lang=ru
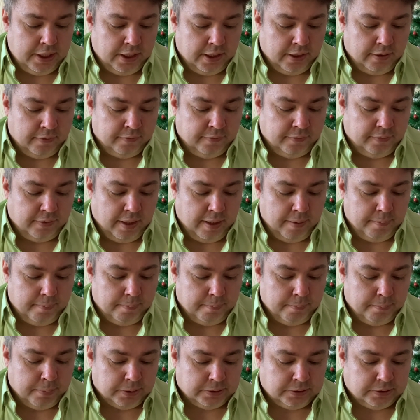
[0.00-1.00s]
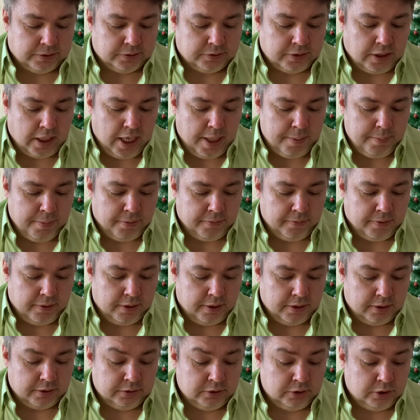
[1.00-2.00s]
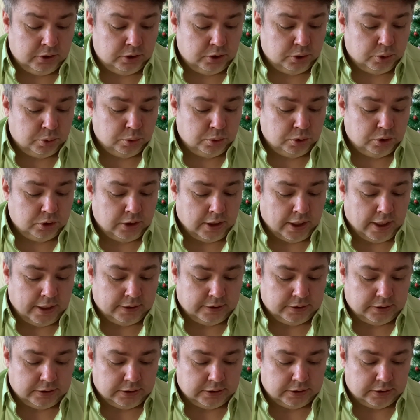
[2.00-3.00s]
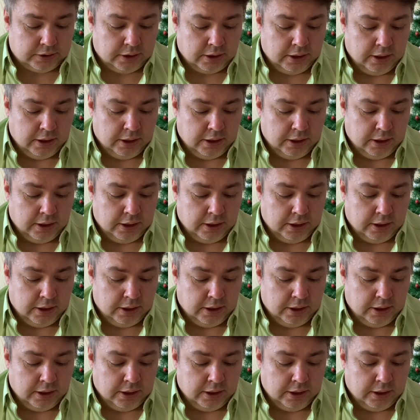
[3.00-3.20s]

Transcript: вам посылаемого не чуждайтесь,